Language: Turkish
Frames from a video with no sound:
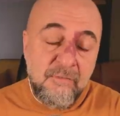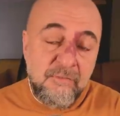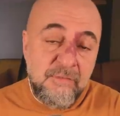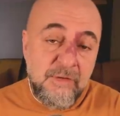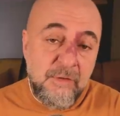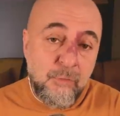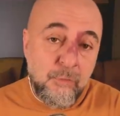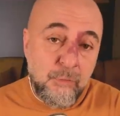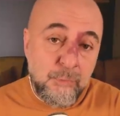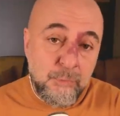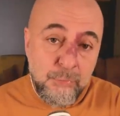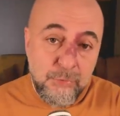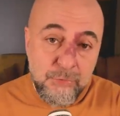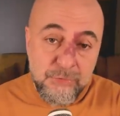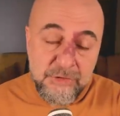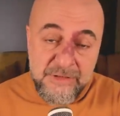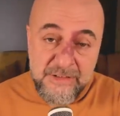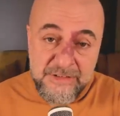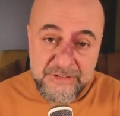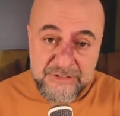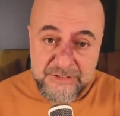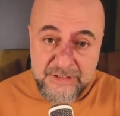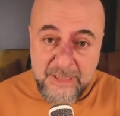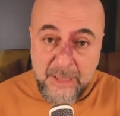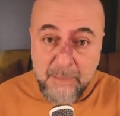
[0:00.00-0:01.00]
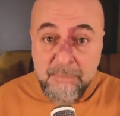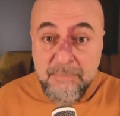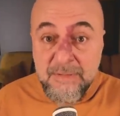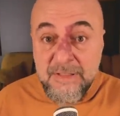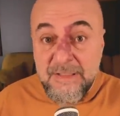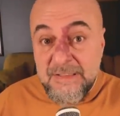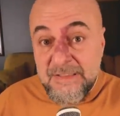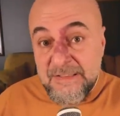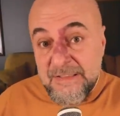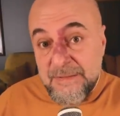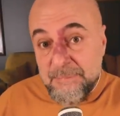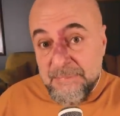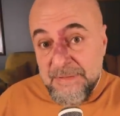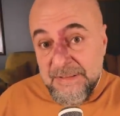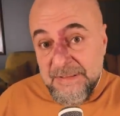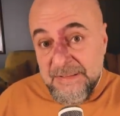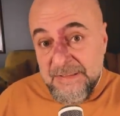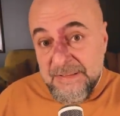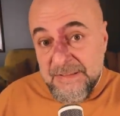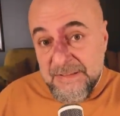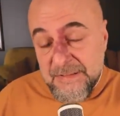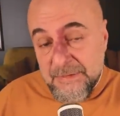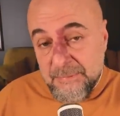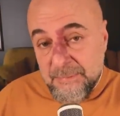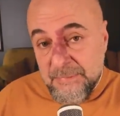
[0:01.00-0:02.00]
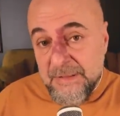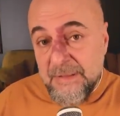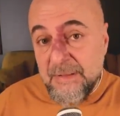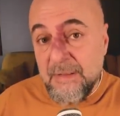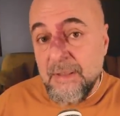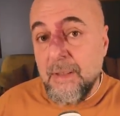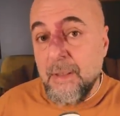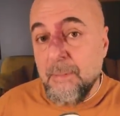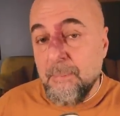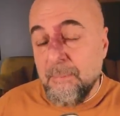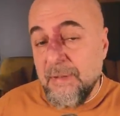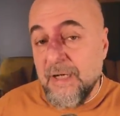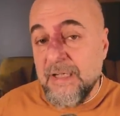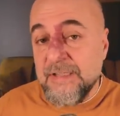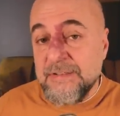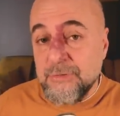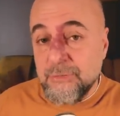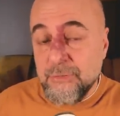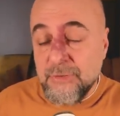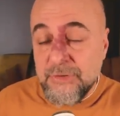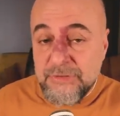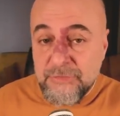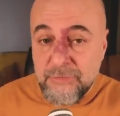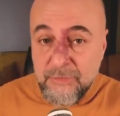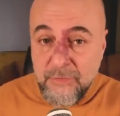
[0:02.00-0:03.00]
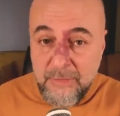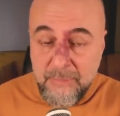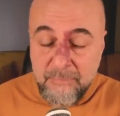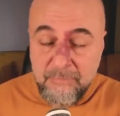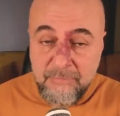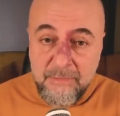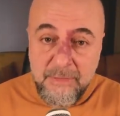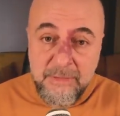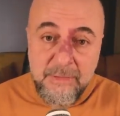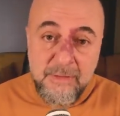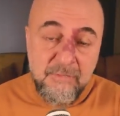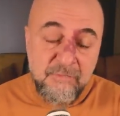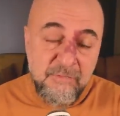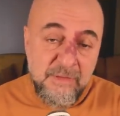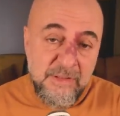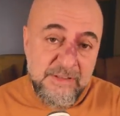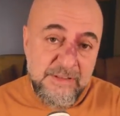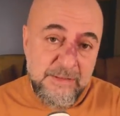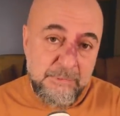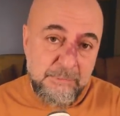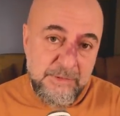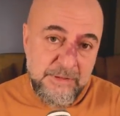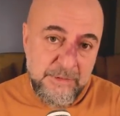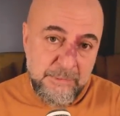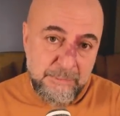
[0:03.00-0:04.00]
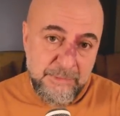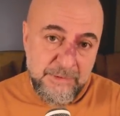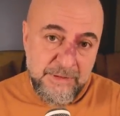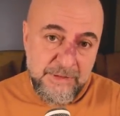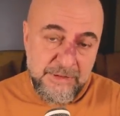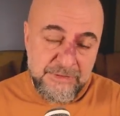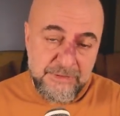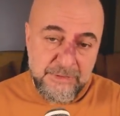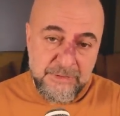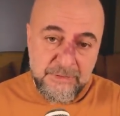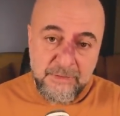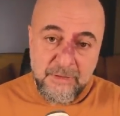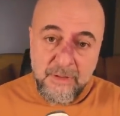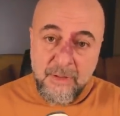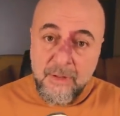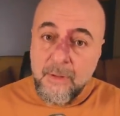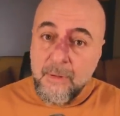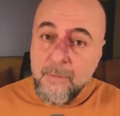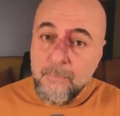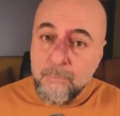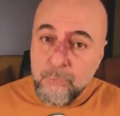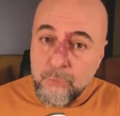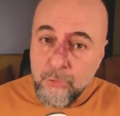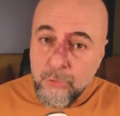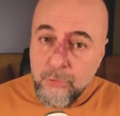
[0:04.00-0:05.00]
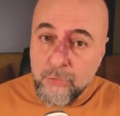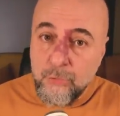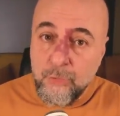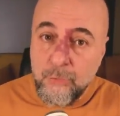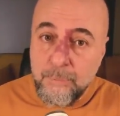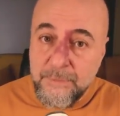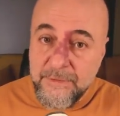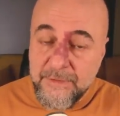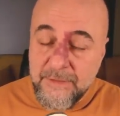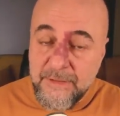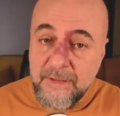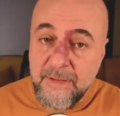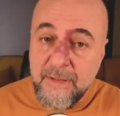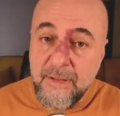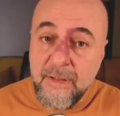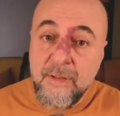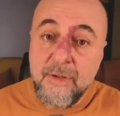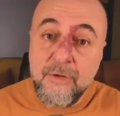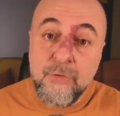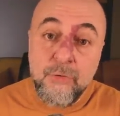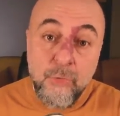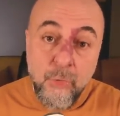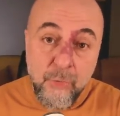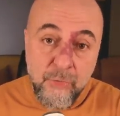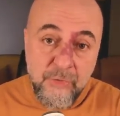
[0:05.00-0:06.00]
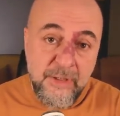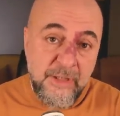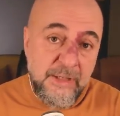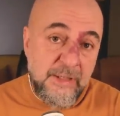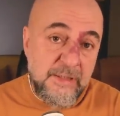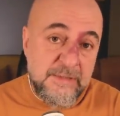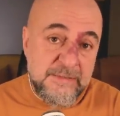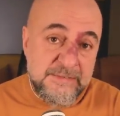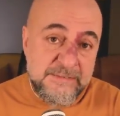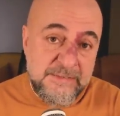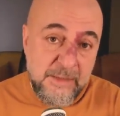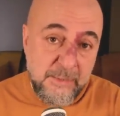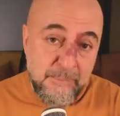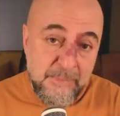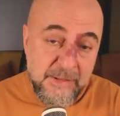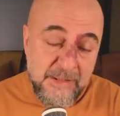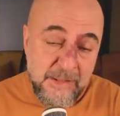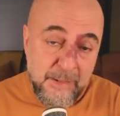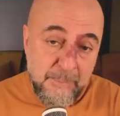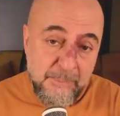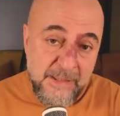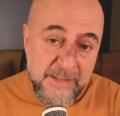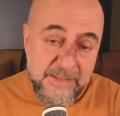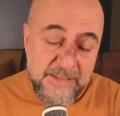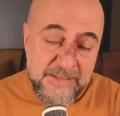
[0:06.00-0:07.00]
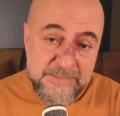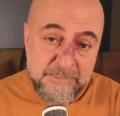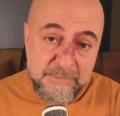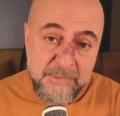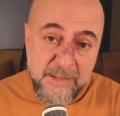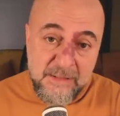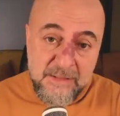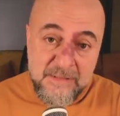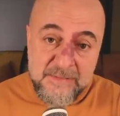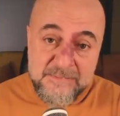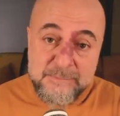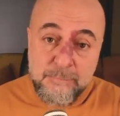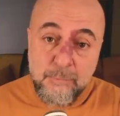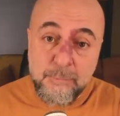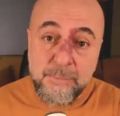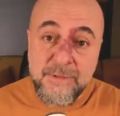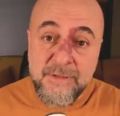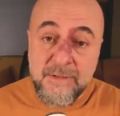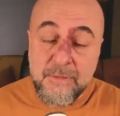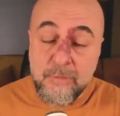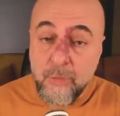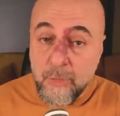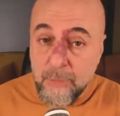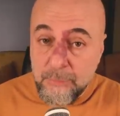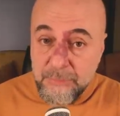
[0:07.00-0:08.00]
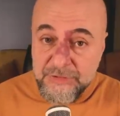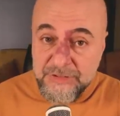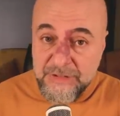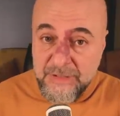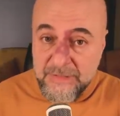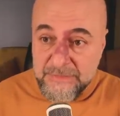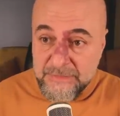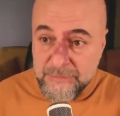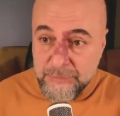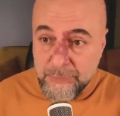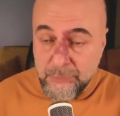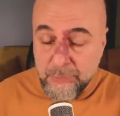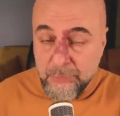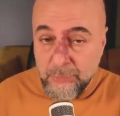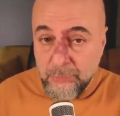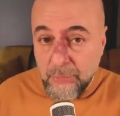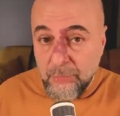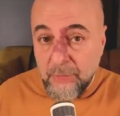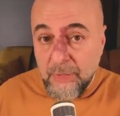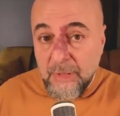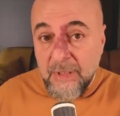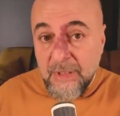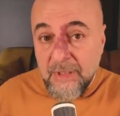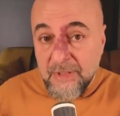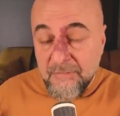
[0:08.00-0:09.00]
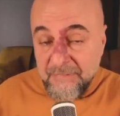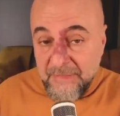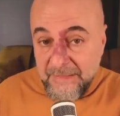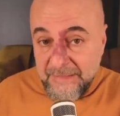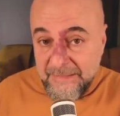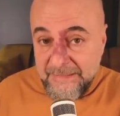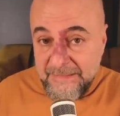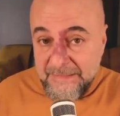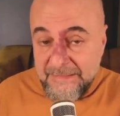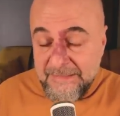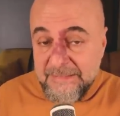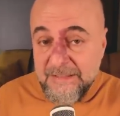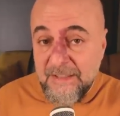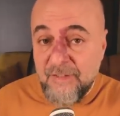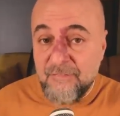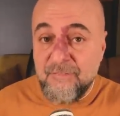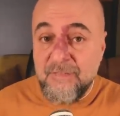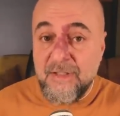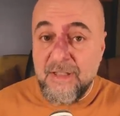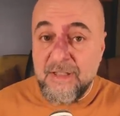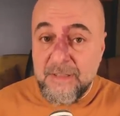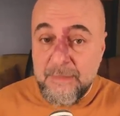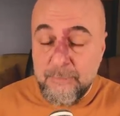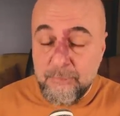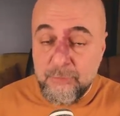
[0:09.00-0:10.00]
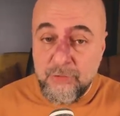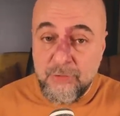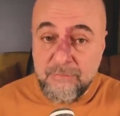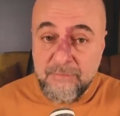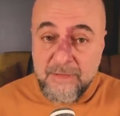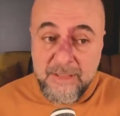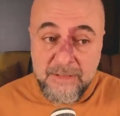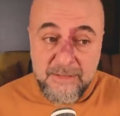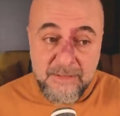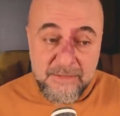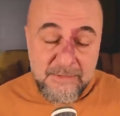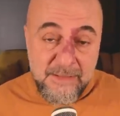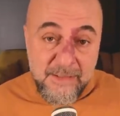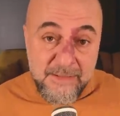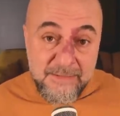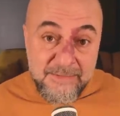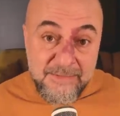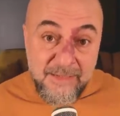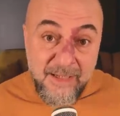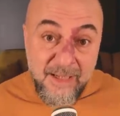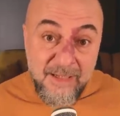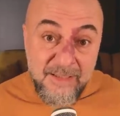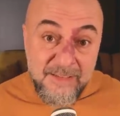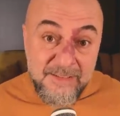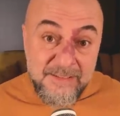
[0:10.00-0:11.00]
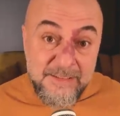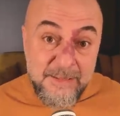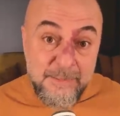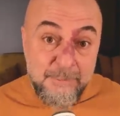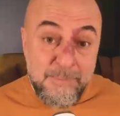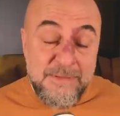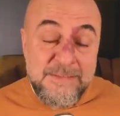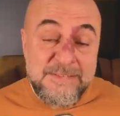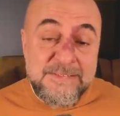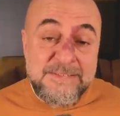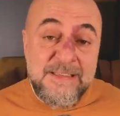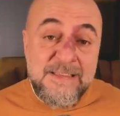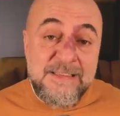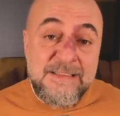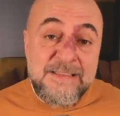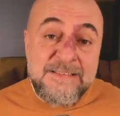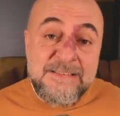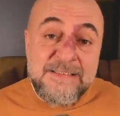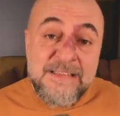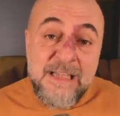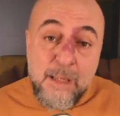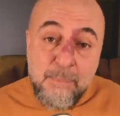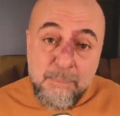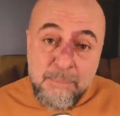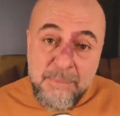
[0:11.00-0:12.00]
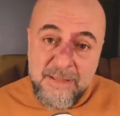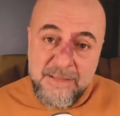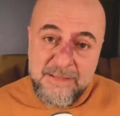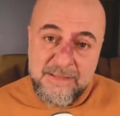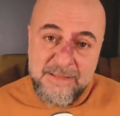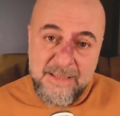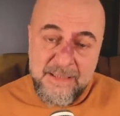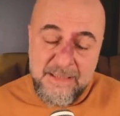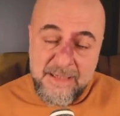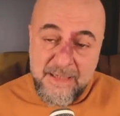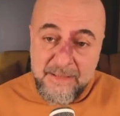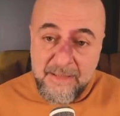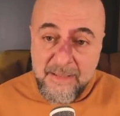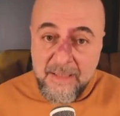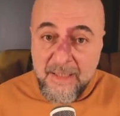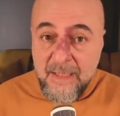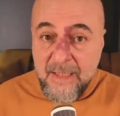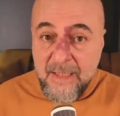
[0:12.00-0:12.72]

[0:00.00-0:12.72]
ve o muhteşem 2020 Mart sonrası dönemi ve 2021 yaşadık. Bugün o para yok. En azından Amerika Merkez Bankası bu paranın olmayacağını söylüyor ve ilk defa kripto varlıklar ta 2008'den beri gelen